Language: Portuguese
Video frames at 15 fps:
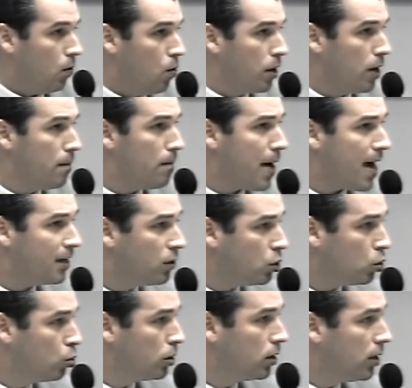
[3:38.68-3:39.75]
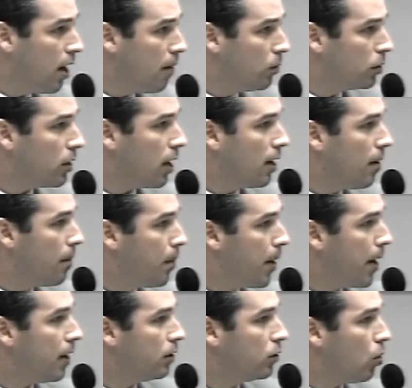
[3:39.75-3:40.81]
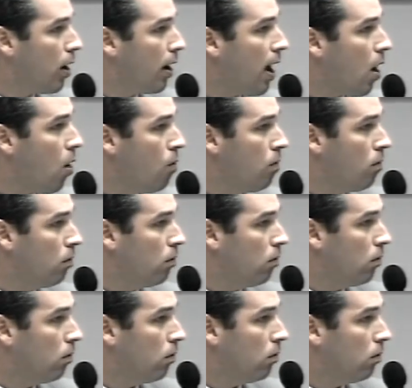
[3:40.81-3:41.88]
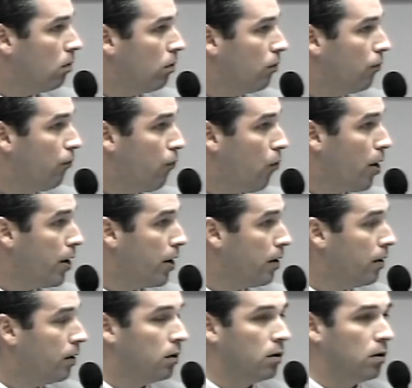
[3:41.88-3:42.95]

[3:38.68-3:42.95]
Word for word: O que mais escutamos na campanha eleitoral foi